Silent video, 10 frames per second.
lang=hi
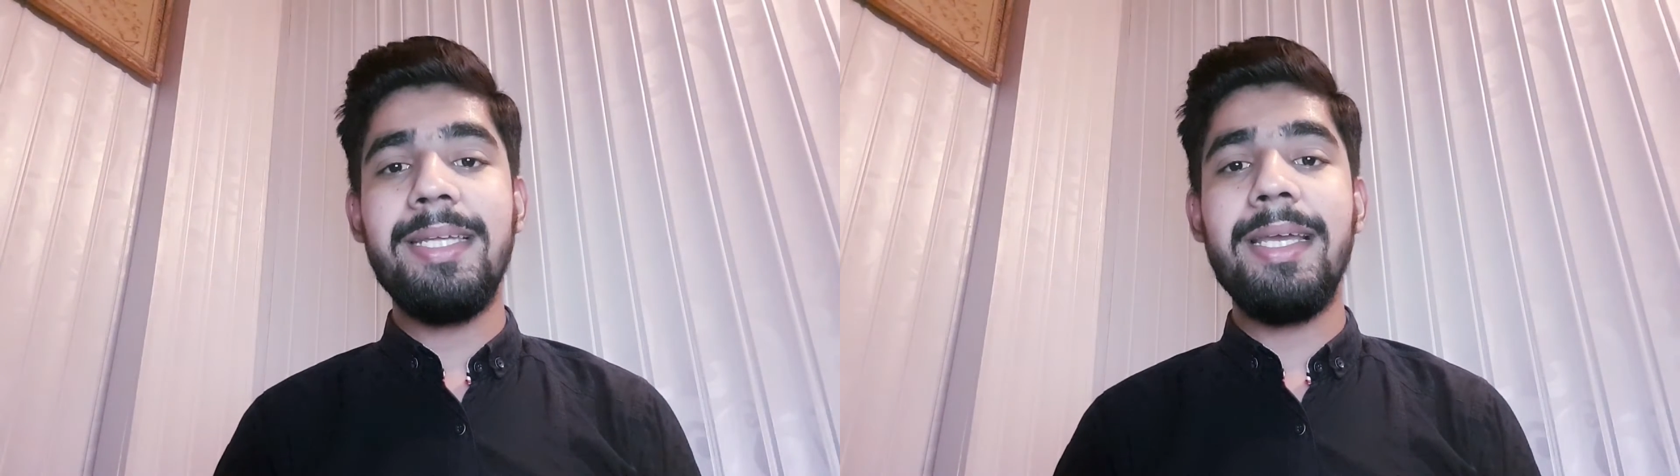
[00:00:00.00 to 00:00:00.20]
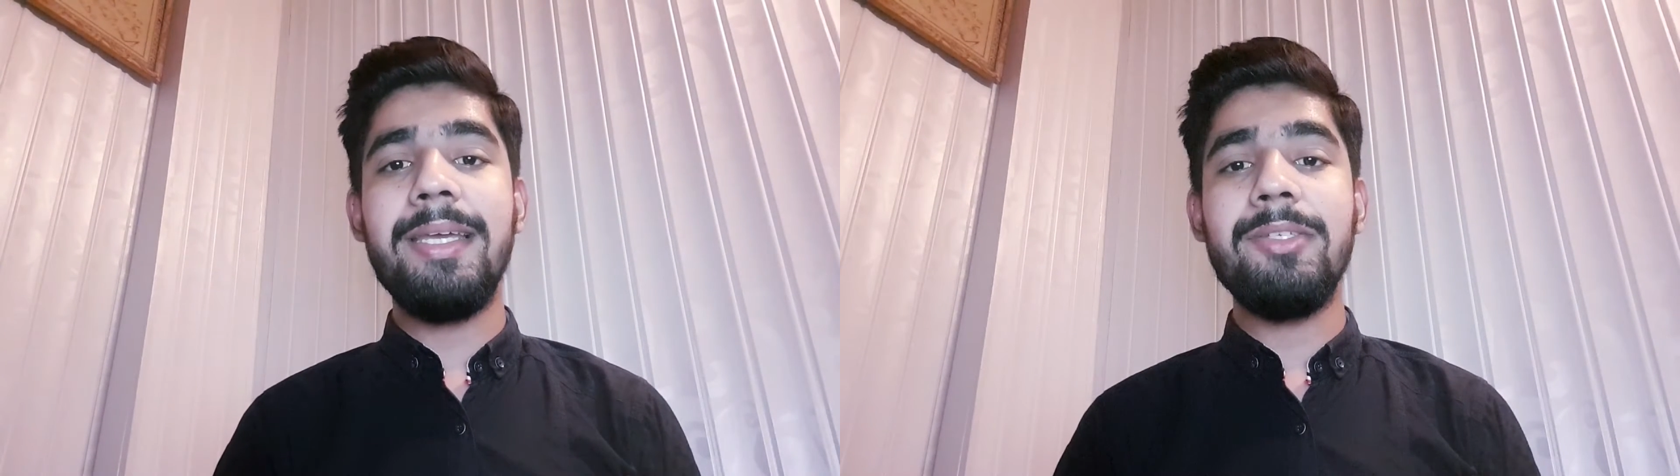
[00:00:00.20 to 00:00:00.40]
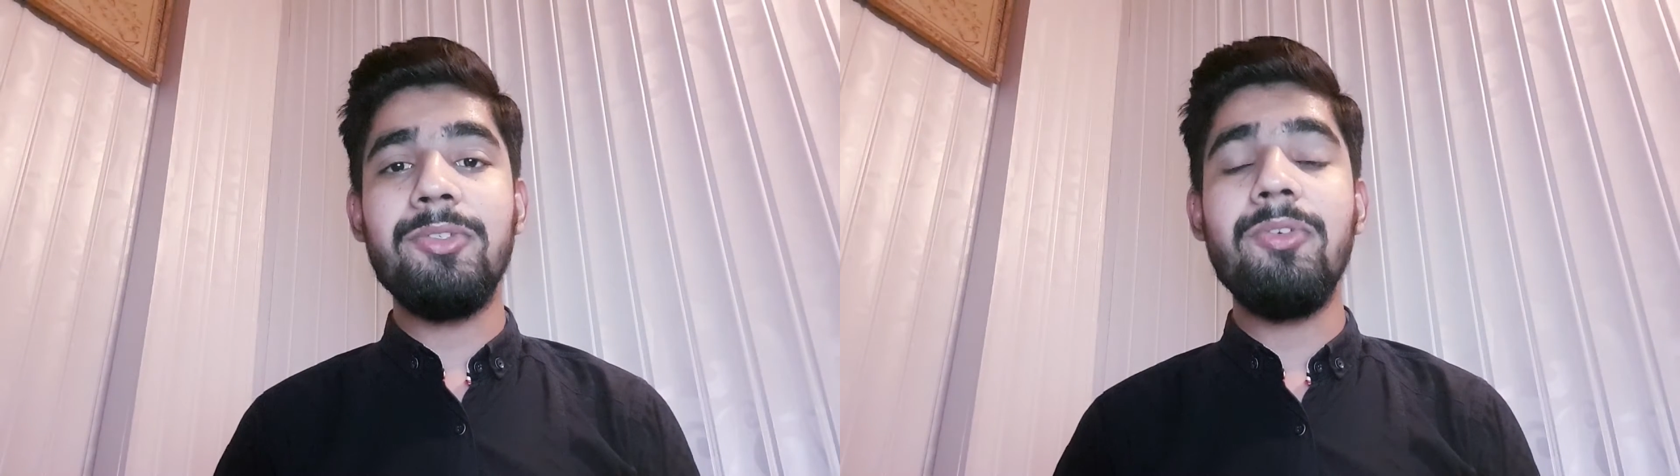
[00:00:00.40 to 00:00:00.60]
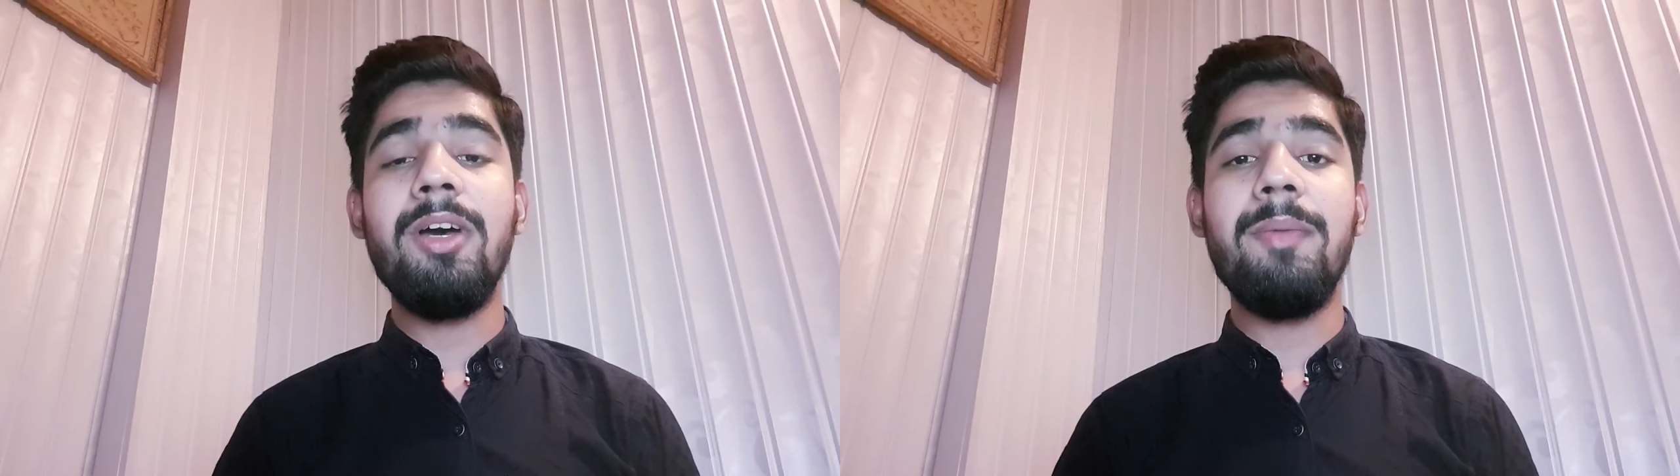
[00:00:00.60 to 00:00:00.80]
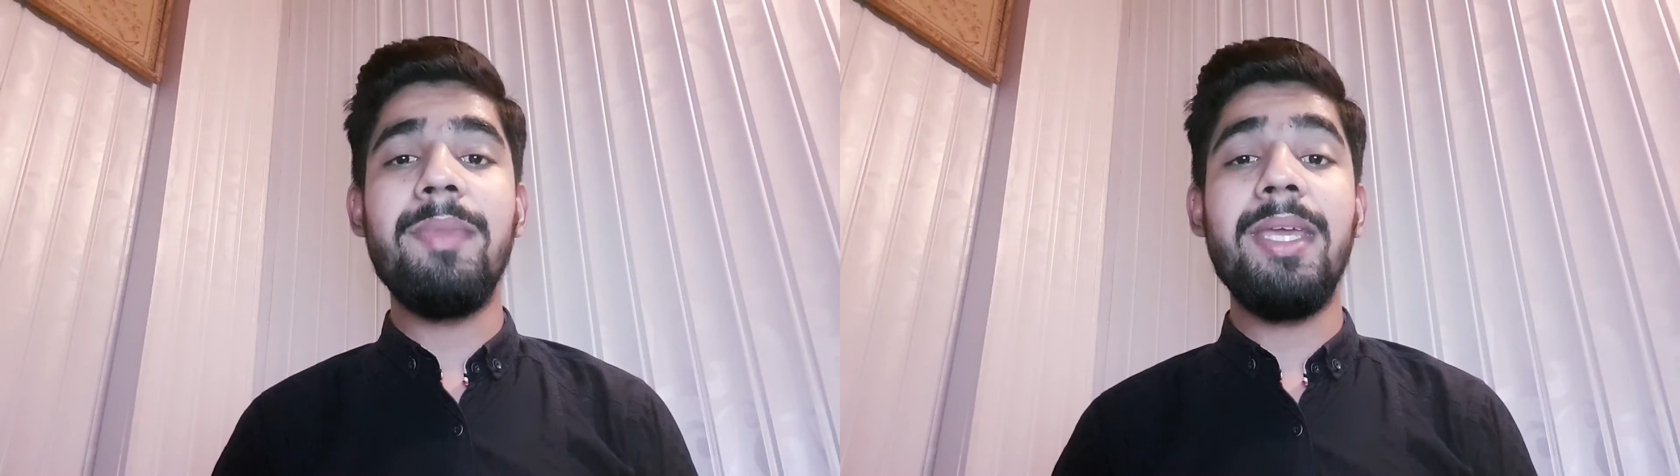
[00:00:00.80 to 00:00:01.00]
है कि जो
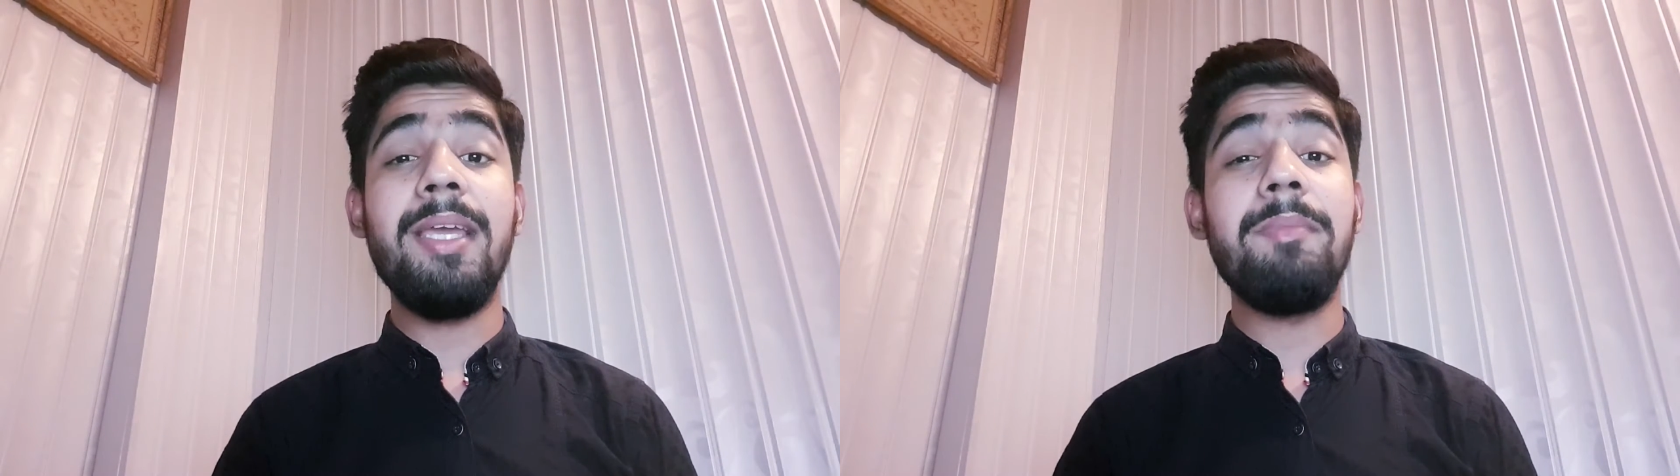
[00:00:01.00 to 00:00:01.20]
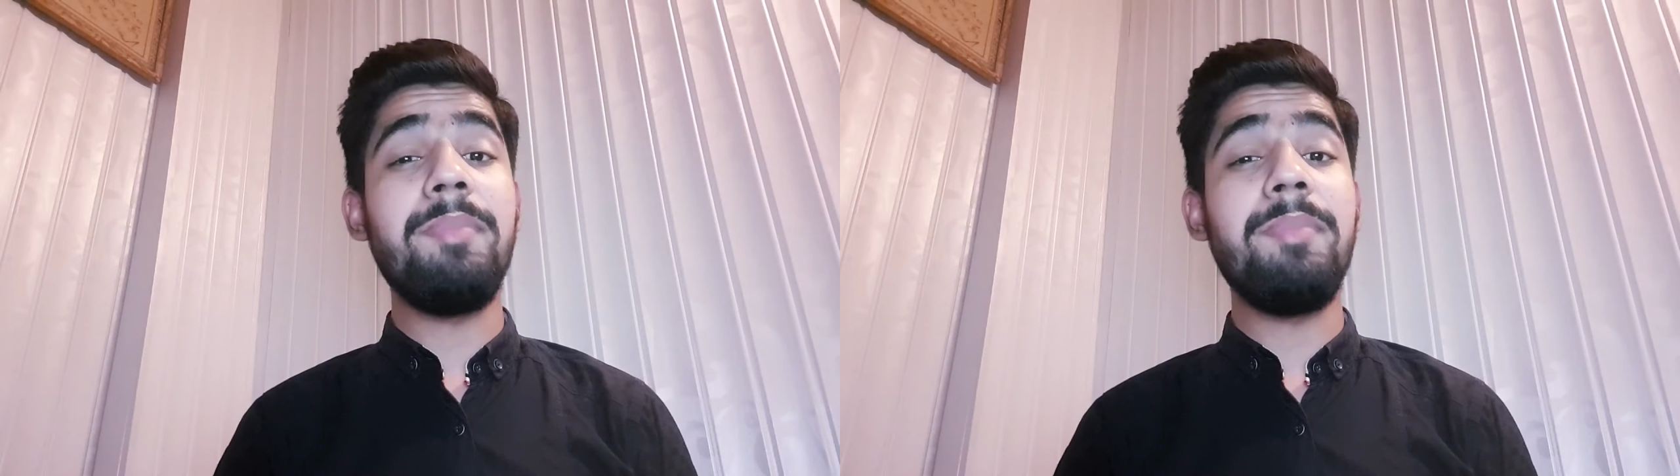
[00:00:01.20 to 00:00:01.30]
हमें एक